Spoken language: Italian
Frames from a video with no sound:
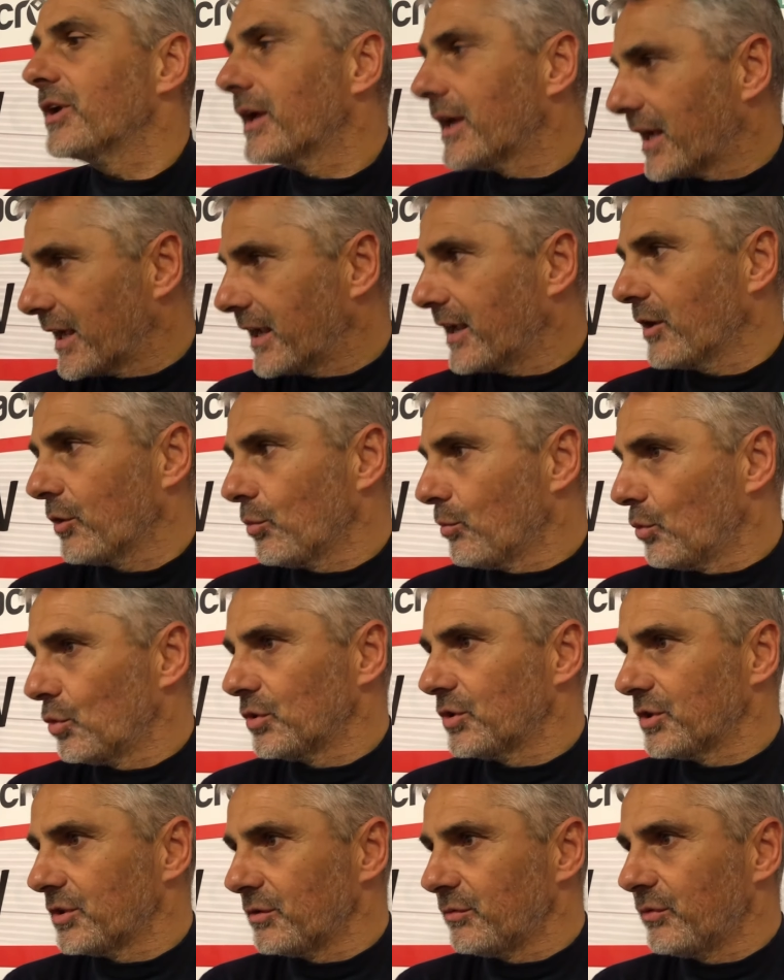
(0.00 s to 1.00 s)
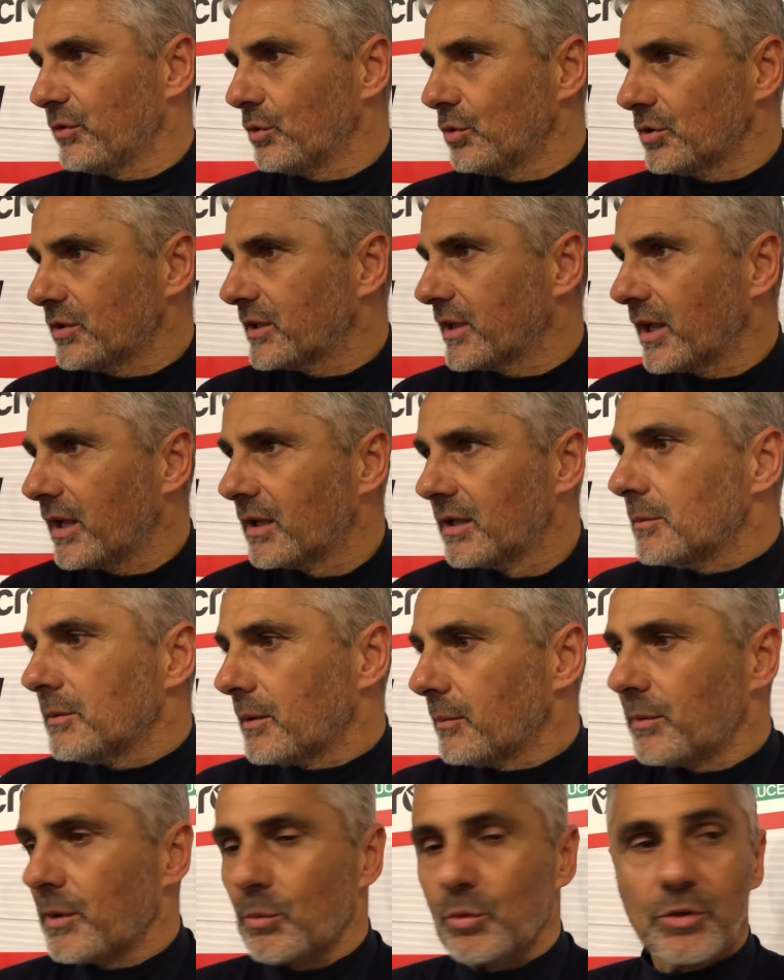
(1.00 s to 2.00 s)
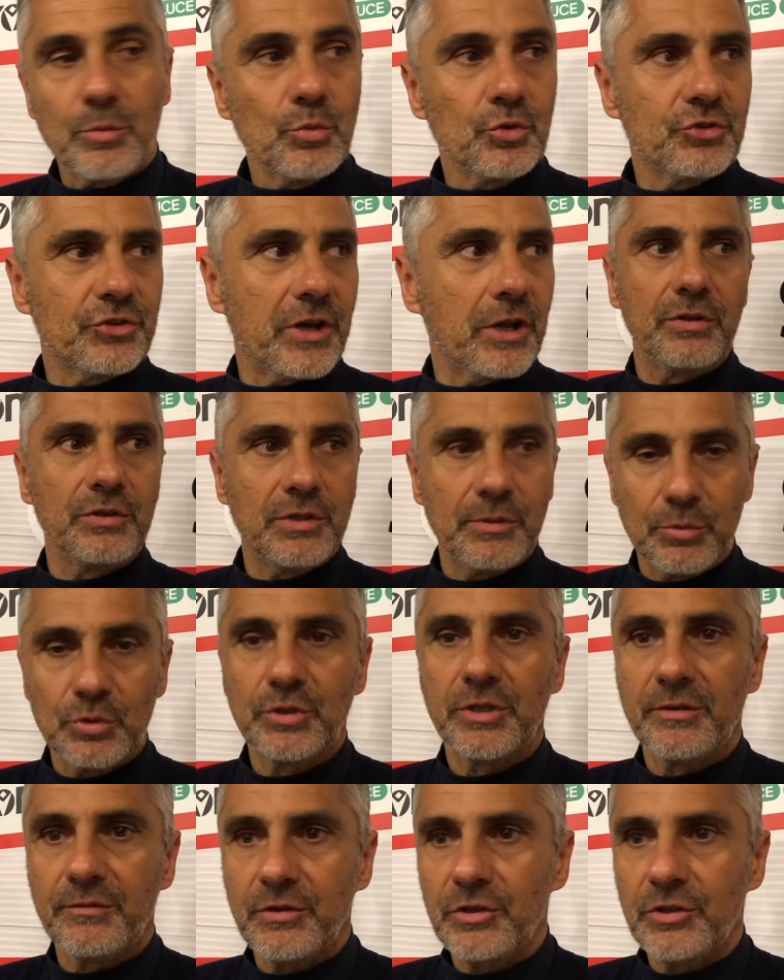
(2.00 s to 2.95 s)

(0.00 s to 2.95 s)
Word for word: anche con molte difficoltà, abbiamo dimostrato di poter